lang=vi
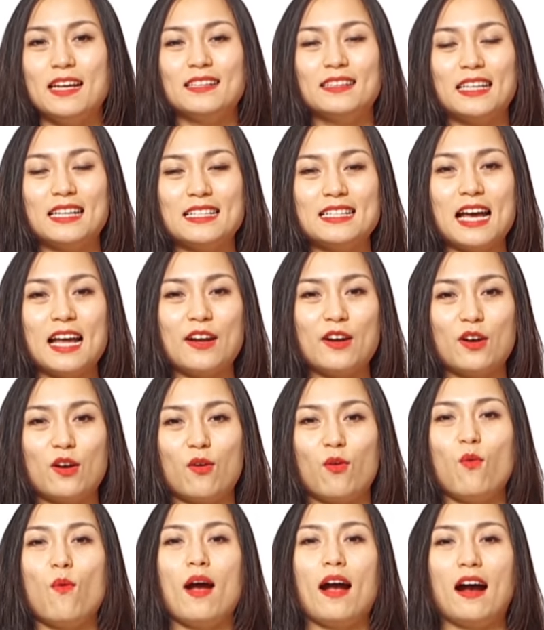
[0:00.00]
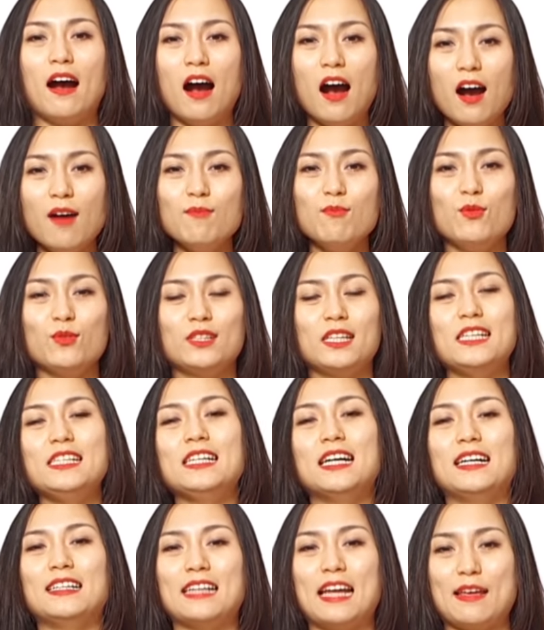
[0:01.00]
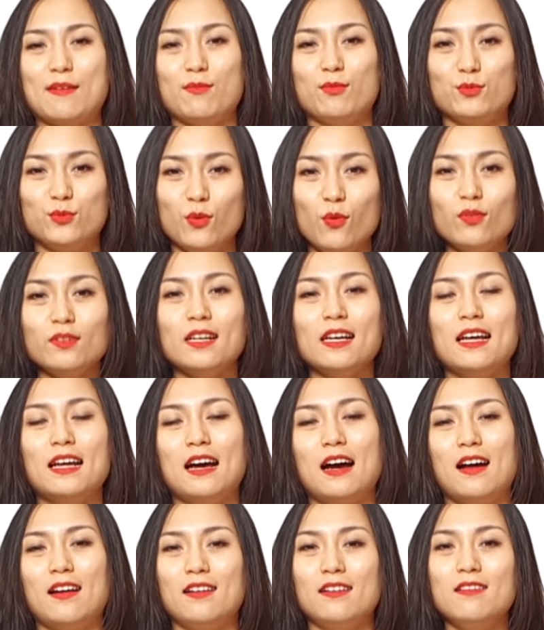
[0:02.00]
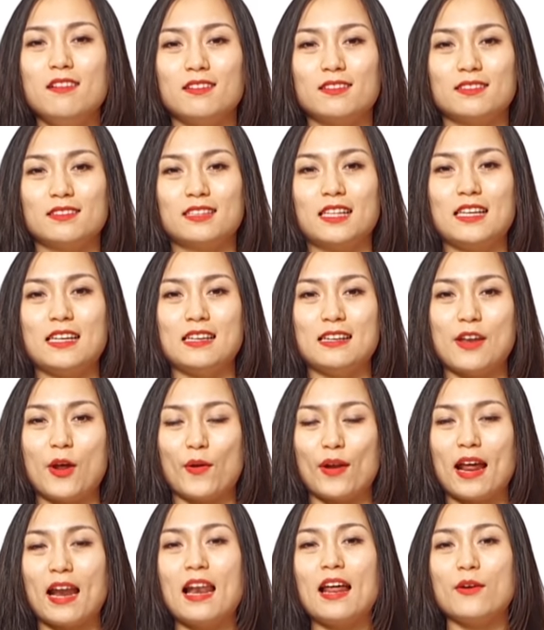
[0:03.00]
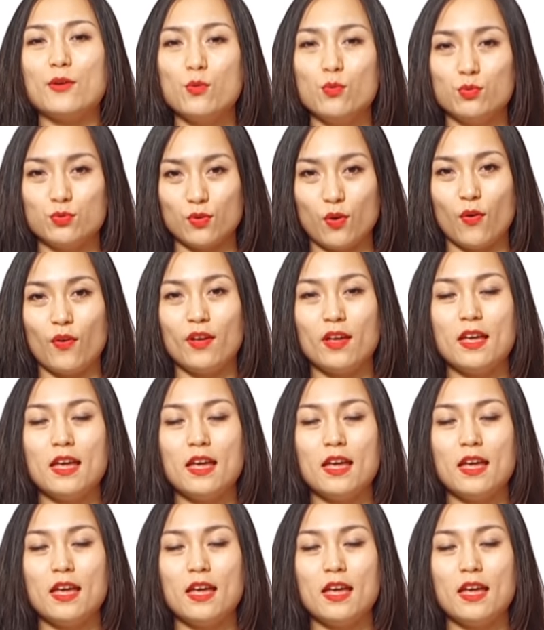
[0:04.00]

tính ra là nó khoảng hơn một thìa này một chút à, lượng thì nó đã là đủ rồi